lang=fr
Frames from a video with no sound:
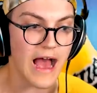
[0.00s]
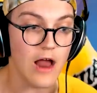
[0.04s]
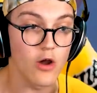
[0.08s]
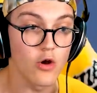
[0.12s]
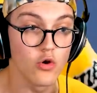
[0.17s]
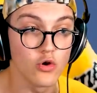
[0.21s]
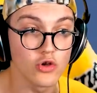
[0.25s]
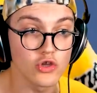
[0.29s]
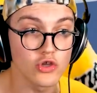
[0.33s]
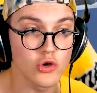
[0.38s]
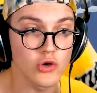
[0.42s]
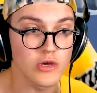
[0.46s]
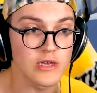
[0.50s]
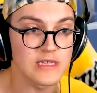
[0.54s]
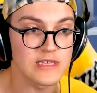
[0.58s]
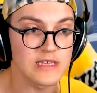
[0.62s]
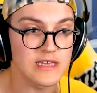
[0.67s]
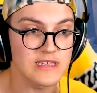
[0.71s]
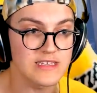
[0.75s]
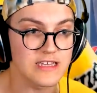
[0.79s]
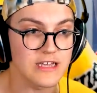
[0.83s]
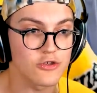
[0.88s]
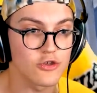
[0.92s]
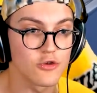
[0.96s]
à
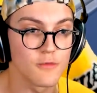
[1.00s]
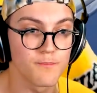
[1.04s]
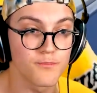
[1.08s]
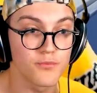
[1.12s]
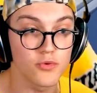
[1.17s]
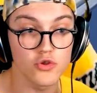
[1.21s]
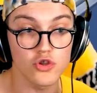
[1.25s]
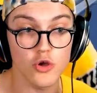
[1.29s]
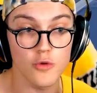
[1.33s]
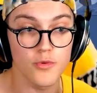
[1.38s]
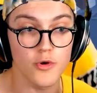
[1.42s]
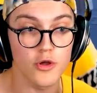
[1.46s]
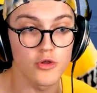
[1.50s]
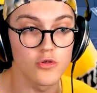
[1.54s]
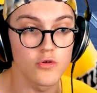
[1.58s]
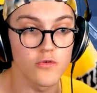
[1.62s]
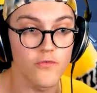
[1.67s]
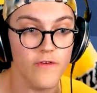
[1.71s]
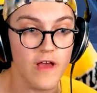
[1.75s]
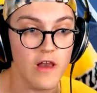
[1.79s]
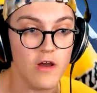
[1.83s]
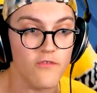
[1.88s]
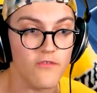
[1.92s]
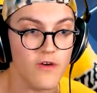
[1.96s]
l'autorité. C'est une plutôt bonne
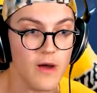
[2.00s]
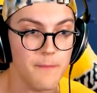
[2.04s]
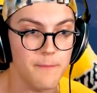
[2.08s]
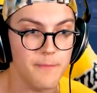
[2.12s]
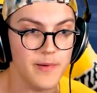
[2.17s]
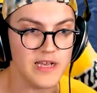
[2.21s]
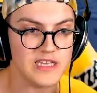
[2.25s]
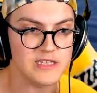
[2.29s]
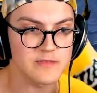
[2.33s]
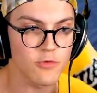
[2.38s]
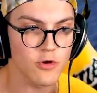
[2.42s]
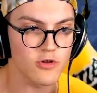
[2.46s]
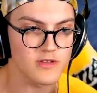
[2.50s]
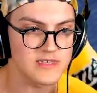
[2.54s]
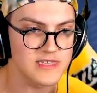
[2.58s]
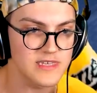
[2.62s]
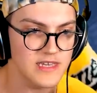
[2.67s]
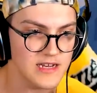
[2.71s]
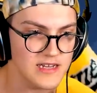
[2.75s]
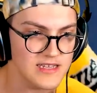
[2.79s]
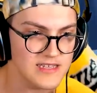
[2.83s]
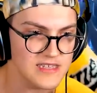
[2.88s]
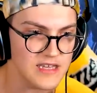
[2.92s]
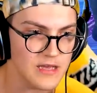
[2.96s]
nouvelle, on va pas se
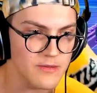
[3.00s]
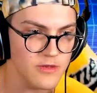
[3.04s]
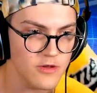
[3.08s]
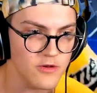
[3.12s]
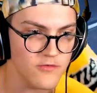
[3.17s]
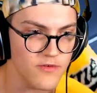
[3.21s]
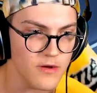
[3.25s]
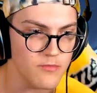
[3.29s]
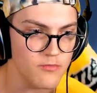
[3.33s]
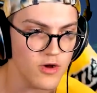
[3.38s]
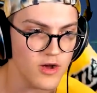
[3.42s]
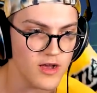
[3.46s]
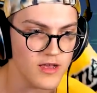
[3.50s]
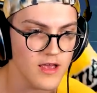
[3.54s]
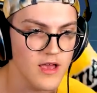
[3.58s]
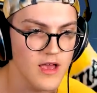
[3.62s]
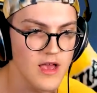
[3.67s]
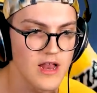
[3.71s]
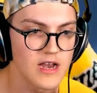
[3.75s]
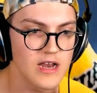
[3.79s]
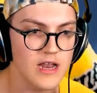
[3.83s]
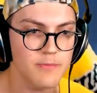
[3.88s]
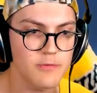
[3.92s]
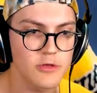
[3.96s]
mentir, les amis. On va boire
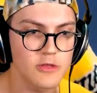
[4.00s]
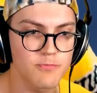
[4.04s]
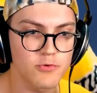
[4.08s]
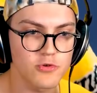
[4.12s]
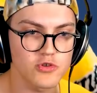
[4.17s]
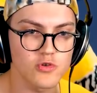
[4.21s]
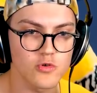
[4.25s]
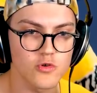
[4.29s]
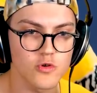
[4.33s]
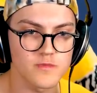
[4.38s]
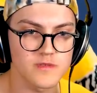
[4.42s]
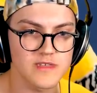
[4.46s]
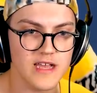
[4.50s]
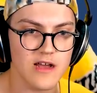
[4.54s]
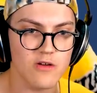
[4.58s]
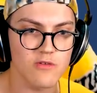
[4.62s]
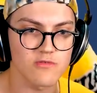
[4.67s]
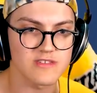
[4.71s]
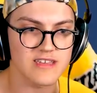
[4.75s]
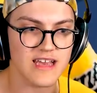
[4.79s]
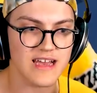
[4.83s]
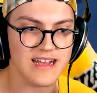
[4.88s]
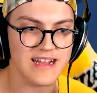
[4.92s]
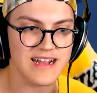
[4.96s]
la petite potion comme ça.
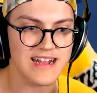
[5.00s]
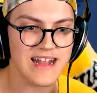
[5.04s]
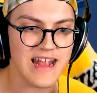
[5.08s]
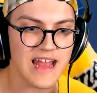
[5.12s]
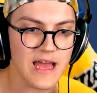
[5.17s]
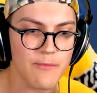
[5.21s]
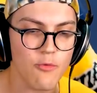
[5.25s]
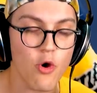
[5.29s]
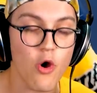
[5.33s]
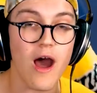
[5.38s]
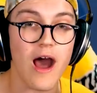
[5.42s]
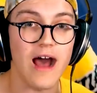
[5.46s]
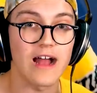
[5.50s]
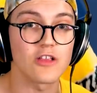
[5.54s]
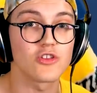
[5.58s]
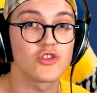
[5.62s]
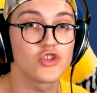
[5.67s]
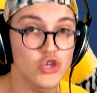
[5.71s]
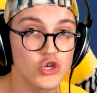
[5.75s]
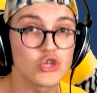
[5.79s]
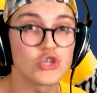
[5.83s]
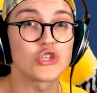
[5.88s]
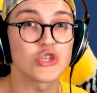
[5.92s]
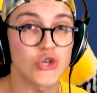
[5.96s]
On sera clairement à
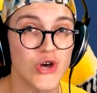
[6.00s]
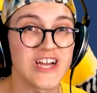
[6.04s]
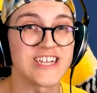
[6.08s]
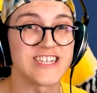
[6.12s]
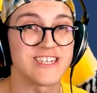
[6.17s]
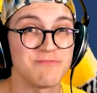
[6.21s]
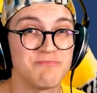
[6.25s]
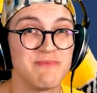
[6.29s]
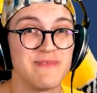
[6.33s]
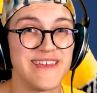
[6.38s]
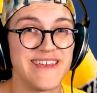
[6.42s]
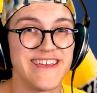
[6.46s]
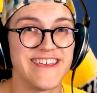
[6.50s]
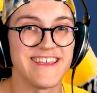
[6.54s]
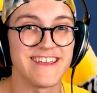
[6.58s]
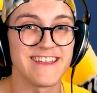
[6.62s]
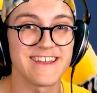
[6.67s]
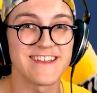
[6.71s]
200 HP.